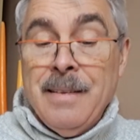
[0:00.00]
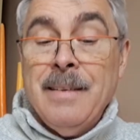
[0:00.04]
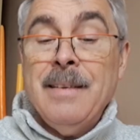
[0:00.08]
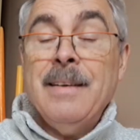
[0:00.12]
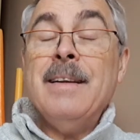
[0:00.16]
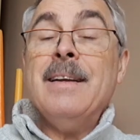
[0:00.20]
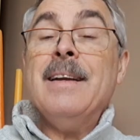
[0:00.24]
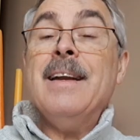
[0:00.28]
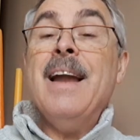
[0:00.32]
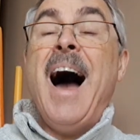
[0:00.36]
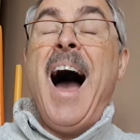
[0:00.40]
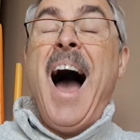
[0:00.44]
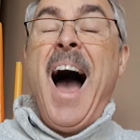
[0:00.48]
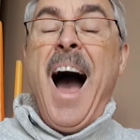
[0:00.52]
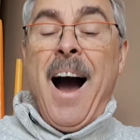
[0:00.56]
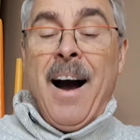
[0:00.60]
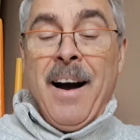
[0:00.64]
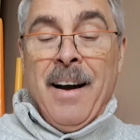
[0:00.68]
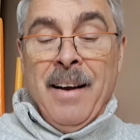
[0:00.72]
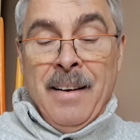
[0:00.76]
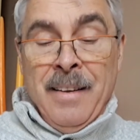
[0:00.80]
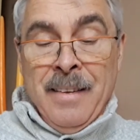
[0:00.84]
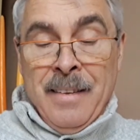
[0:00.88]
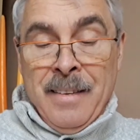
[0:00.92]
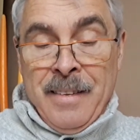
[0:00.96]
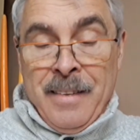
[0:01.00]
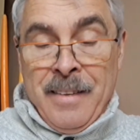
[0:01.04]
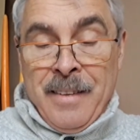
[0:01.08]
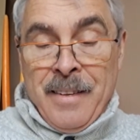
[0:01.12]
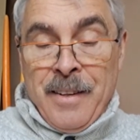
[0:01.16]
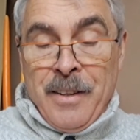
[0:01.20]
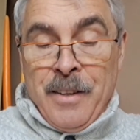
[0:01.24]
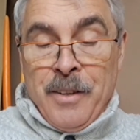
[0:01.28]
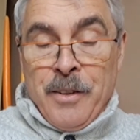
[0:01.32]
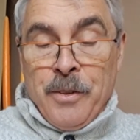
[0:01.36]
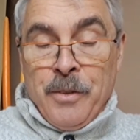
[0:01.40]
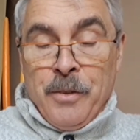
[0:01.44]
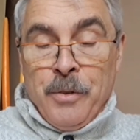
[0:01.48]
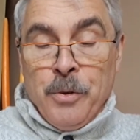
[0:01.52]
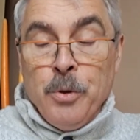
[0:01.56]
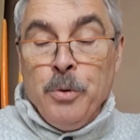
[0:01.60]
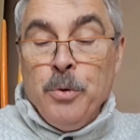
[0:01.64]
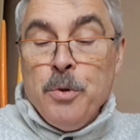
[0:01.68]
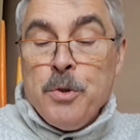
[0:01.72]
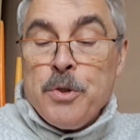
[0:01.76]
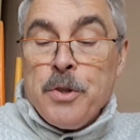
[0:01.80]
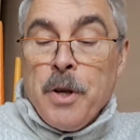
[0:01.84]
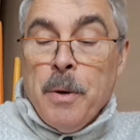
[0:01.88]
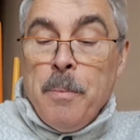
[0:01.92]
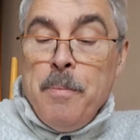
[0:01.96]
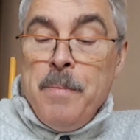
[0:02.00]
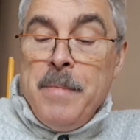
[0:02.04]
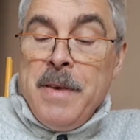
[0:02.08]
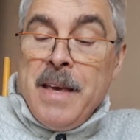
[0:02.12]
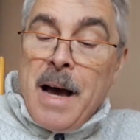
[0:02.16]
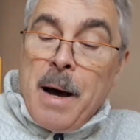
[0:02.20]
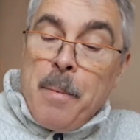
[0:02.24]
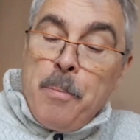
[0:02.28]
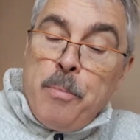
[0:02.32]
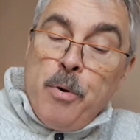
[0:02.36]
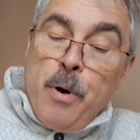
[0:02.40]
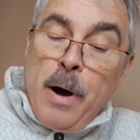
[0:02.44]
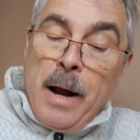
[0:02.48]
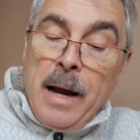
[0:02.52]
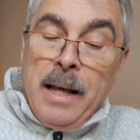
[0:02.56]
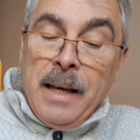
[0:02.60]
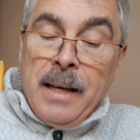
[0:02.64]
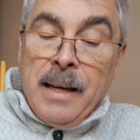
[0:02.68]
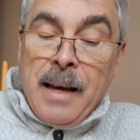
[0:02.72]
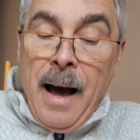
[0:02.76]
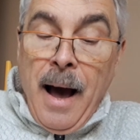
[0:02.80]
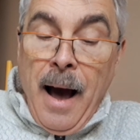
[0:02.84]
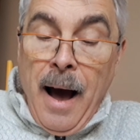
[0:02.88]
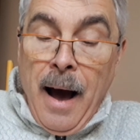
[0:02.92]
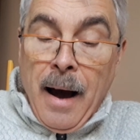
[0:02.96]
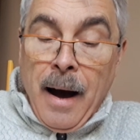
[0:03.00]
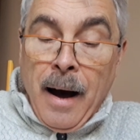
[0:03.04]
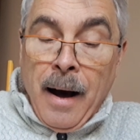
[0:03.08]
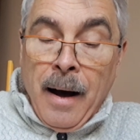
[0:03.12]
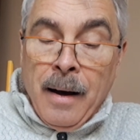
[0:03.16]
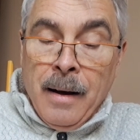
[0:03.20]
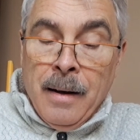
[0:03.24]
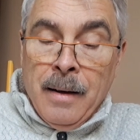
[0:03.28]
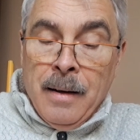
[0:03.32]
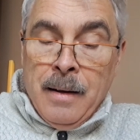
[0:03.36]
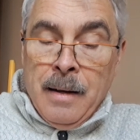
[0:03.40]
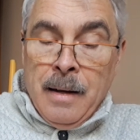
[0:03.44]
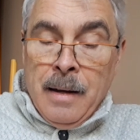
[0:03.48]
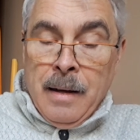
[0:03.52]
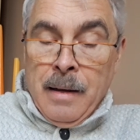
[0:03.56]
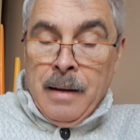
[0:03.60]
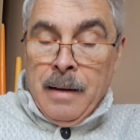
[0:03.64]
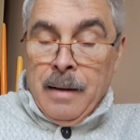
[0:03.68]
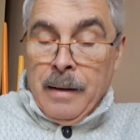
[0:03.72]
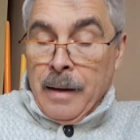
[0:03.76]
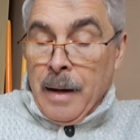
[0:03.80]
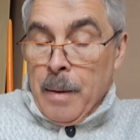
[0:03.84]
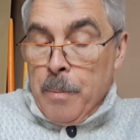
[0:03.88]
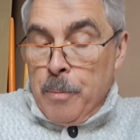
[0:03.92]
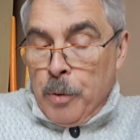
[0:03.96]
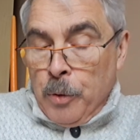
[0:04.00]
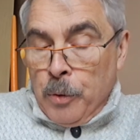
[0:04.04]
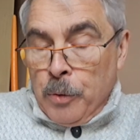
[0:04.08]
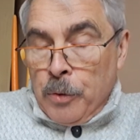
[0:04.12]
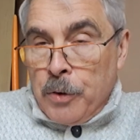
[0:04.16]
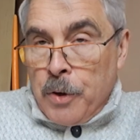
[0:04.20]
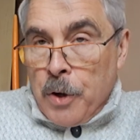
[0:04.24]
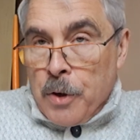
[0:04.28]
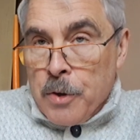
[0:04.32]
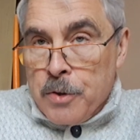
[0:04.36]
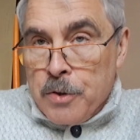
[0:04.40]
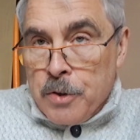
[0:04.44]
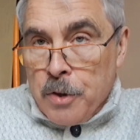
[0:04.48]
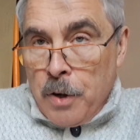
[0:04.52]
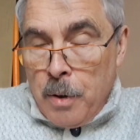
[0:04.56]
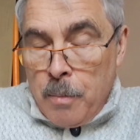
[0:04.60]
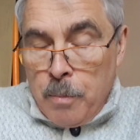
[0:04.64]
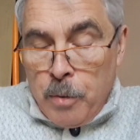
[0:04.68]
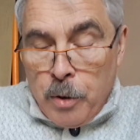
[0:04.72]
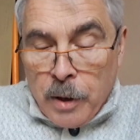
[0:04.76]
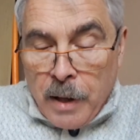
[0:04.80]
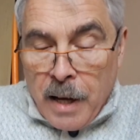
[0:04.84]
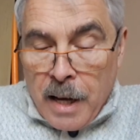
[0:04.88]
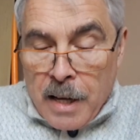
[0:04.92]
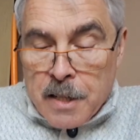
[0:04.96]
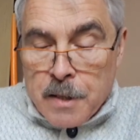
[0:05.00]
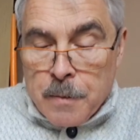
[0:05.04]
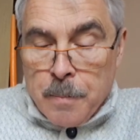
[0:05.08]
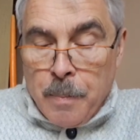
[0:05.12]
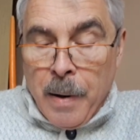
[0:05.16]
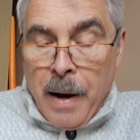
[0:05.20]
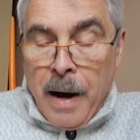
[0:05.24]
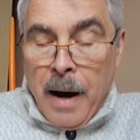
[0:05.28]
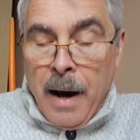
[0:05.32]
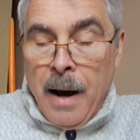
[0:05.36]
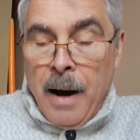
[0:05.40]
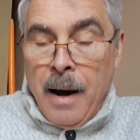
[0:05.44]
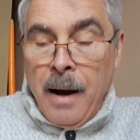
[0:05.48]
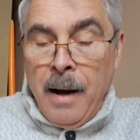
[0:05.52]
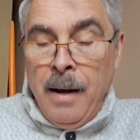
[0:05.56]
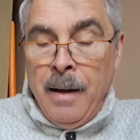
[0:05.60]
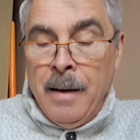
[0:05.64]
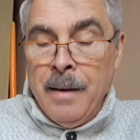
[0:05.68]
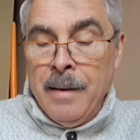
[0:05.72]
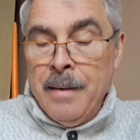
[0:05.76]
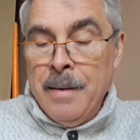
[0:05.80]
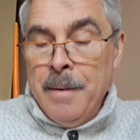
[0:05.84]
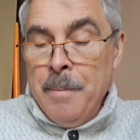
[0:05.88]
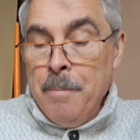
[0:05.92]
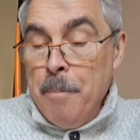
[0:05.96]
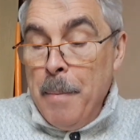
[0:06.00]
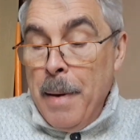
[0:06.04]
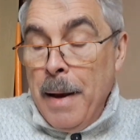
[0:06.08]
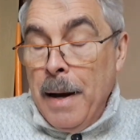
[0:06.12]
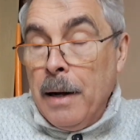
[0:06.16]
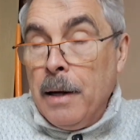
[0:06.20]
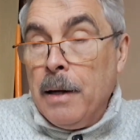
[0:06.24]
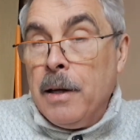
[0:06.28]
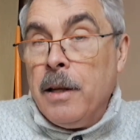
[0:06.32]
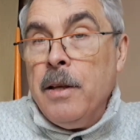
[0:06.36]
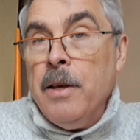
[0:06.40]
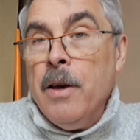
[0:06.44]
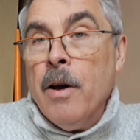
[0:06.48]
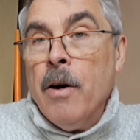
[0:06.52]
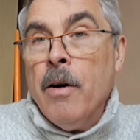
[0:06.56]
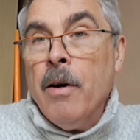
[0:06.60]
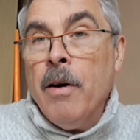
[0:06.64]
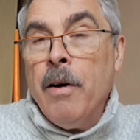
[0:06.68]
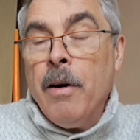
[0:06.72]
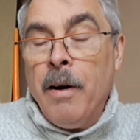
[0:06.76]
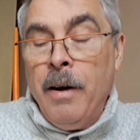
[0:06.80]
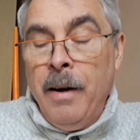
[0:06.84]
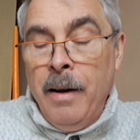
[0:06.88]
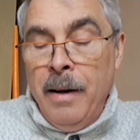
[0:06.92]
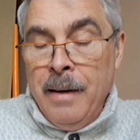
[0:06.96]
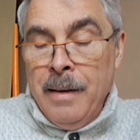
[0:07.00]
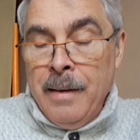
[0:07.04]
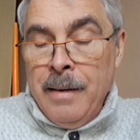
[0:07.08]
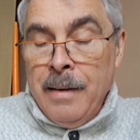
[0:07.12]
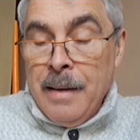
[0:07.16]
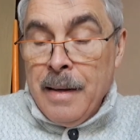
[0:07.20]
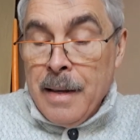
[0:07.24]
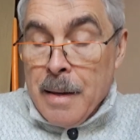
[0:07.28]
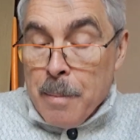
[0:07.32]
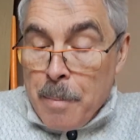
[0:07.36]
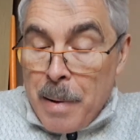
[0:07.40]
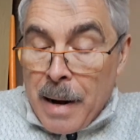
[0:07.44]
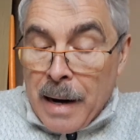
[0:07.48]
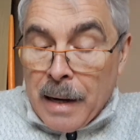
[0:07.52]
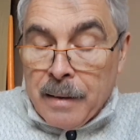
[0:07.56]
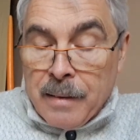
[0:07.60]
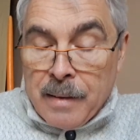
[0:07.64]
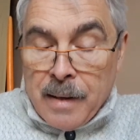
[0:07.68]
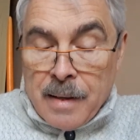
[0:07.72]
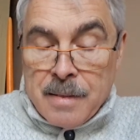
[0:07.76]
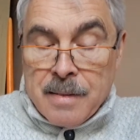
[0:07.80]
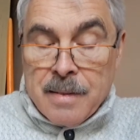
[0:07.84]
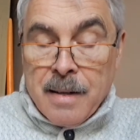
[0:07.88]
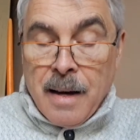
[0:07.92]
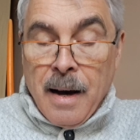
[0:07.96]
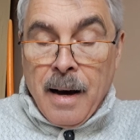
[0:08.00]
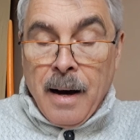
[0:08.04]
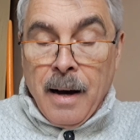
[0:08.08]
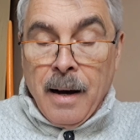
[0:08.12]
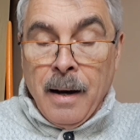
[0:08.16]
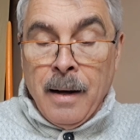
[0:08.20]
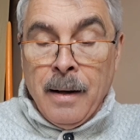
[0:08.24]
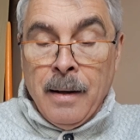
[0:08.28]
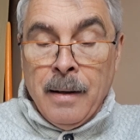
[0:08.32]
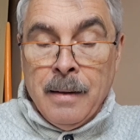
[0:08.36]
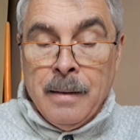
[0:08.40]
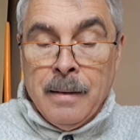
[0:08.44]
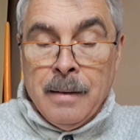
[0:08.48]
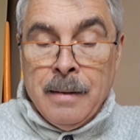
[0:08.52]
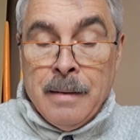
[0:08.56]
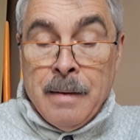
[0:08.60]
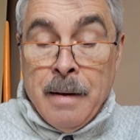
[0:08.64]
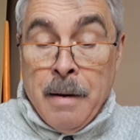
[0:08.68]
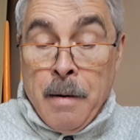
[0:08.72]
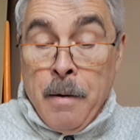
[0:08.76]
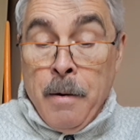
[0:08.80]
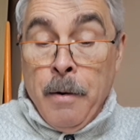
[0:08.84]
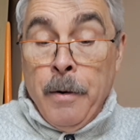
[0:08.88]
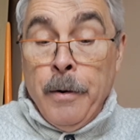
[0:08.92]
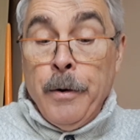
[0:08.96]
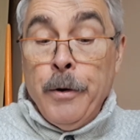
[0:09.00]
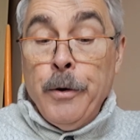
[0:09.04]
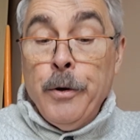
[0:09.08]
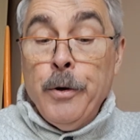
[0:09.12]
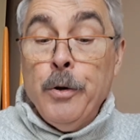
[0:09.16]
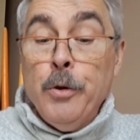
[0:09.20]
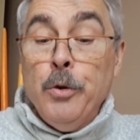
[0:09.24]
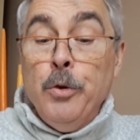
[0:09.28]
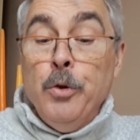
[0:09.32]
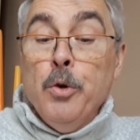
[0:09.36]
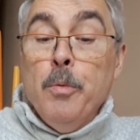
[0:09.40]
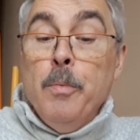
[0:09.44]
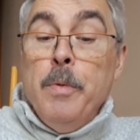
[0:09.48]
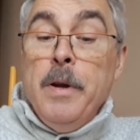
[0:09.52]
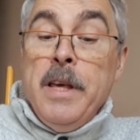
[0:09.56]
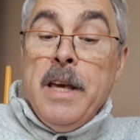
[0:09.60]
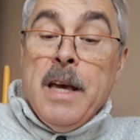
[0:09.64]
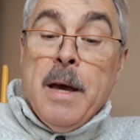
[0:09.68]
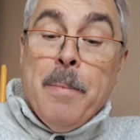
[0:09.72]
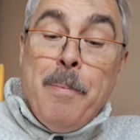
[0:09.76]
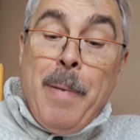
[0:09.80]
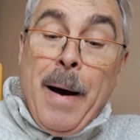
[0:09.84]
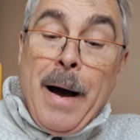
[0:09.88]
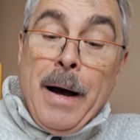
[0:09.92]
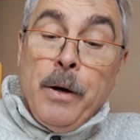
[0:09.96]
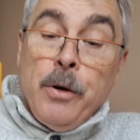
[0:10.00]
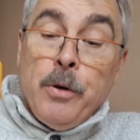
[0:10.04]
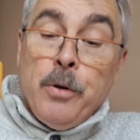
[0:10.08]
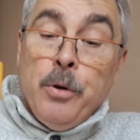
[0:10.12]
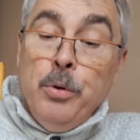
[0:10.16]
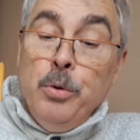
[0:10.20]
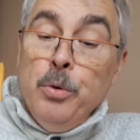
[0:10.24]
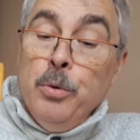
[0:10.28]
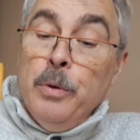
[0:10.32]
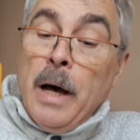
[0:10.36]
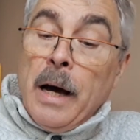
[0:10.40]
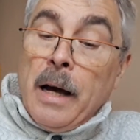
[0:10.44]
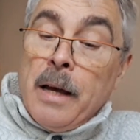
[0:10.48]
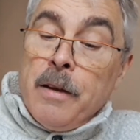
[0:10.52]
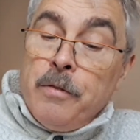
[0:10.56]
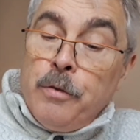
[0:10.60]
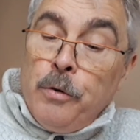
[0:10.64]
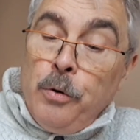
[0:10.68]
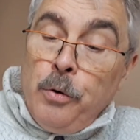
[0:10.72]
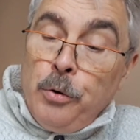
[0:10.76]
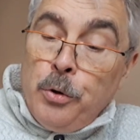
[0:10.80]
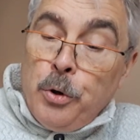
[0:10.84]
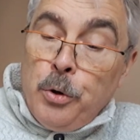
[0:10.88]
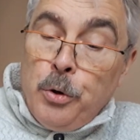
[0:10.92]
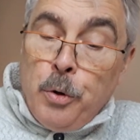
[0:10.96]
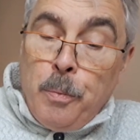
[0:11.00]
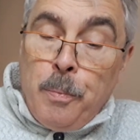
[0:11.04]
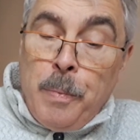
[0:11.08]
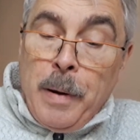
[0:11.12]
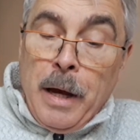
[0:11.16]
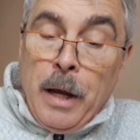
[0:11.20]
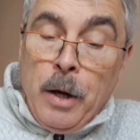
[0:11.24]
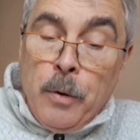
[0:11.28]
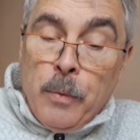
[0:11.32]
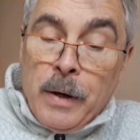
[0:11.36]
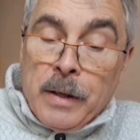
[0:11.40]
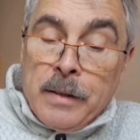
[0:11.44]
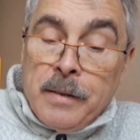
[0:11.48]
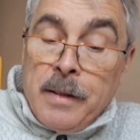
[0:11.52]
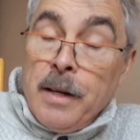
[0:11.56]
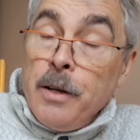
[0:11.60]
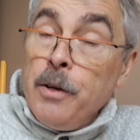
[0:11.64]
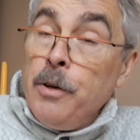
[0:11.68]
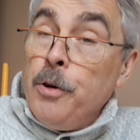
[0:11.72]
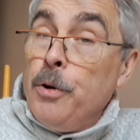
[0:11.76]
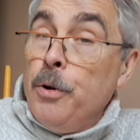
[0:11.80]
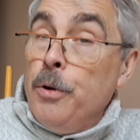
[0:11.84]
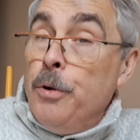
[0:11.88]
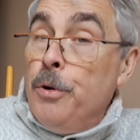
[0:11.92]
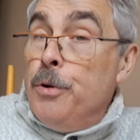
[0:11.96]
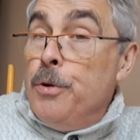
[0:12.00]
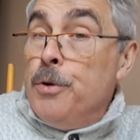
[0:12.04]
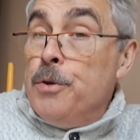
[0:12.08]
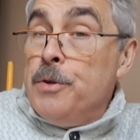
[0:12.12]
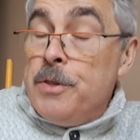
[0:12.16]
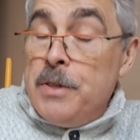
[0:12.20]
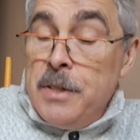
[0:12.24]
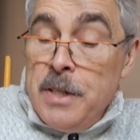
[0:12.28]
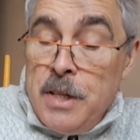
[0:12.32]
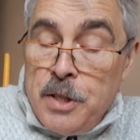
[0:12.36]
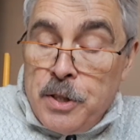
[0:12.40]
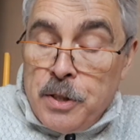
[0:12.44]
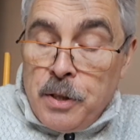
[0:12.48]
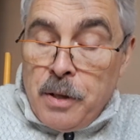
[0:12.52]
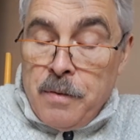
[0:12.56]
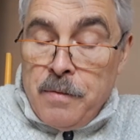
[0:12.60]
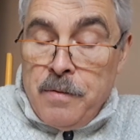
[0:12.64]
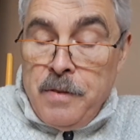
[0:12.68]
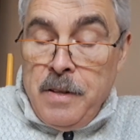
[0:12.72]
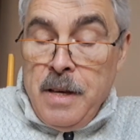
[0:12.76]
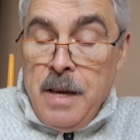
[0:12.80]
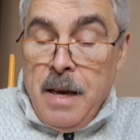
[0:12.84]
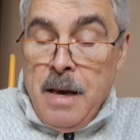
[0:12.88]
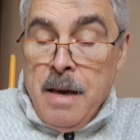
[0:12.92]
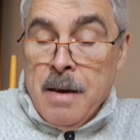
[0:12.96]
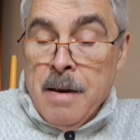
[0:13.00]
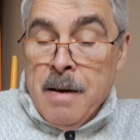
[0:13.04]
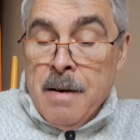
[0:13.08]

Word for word: Là, nous nous sommes mis un peu à l'écart, répondent ensemble Gaspard, Melchior et Balthazar. N'oubliez pas que nous n'arriverons de nos pays lointains que le 6 janvier,